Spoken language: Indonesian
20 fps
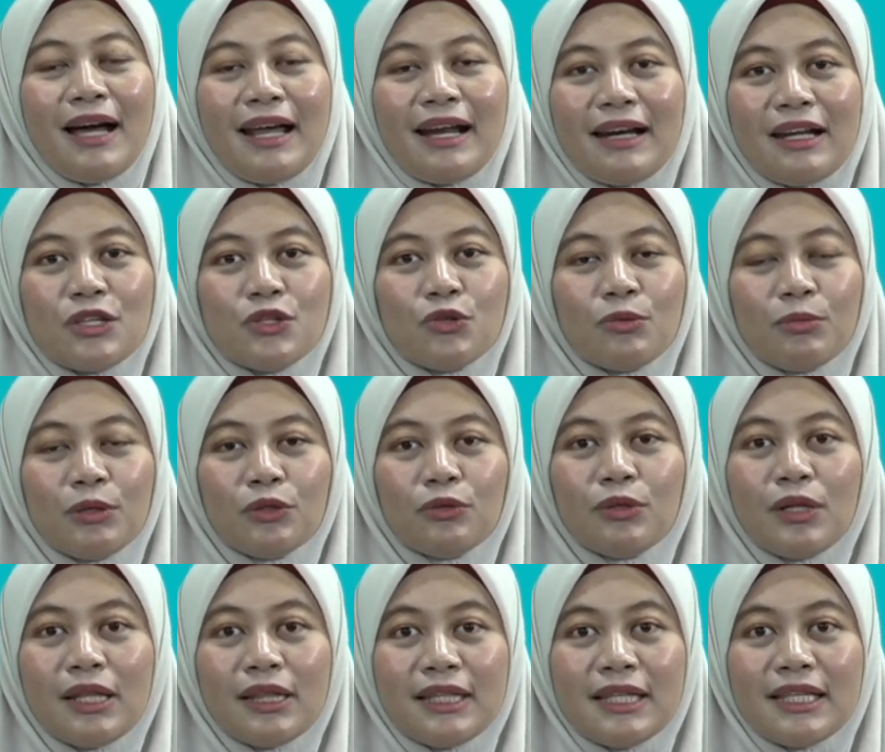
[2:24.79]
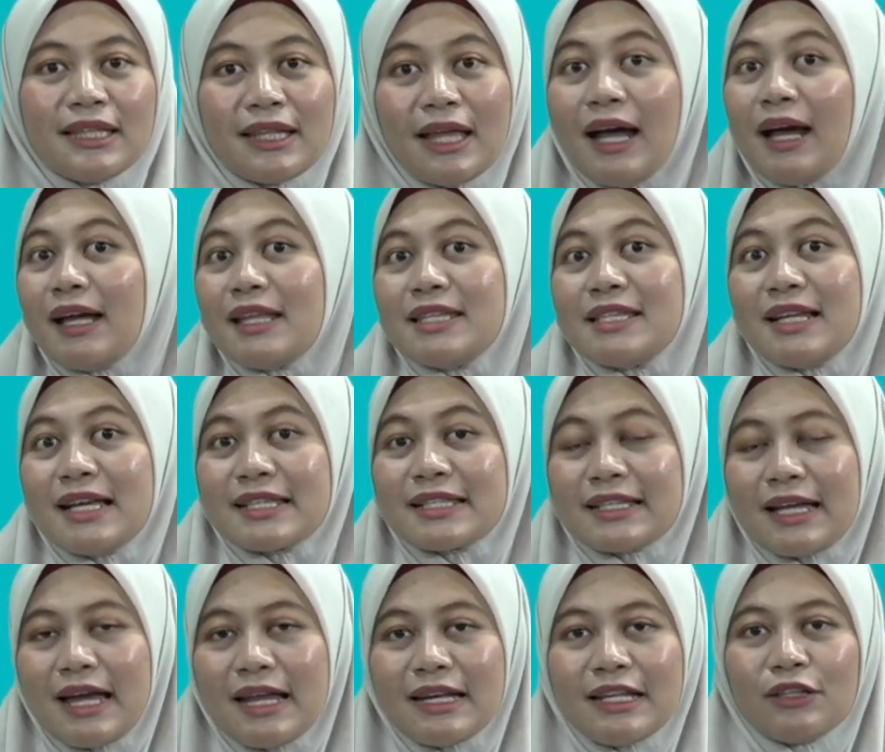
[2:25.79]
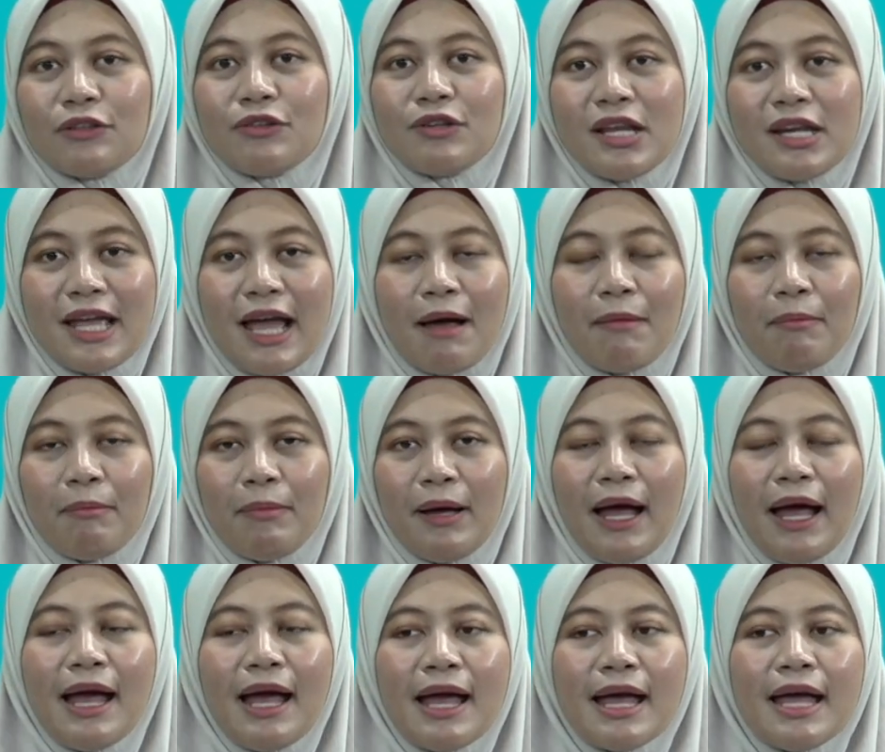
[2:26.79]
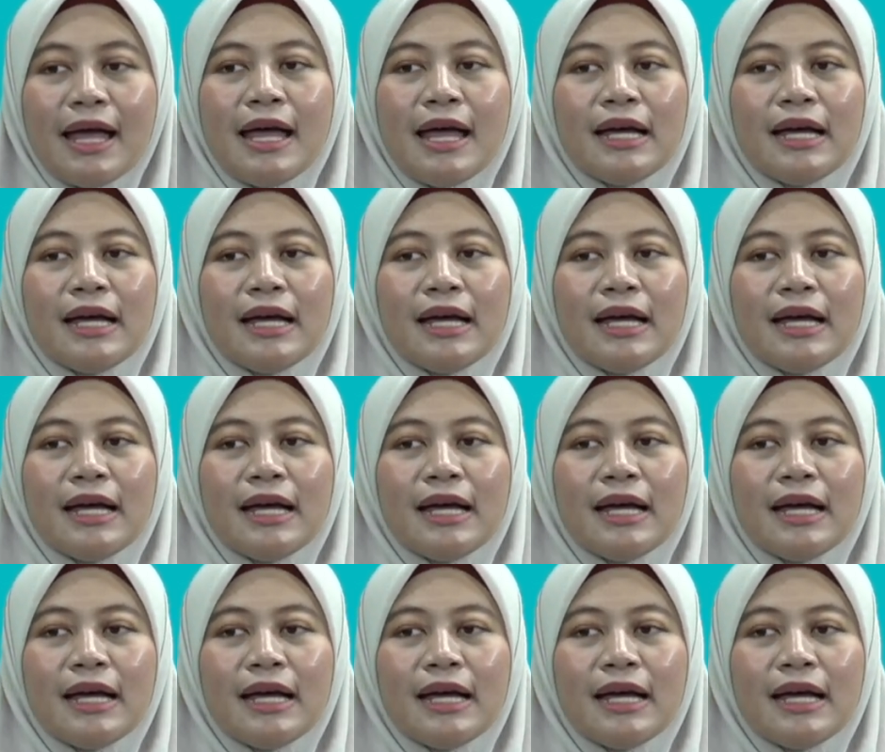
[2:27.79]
Karena jom itu nanti kita akan jelaskan itu dari apa.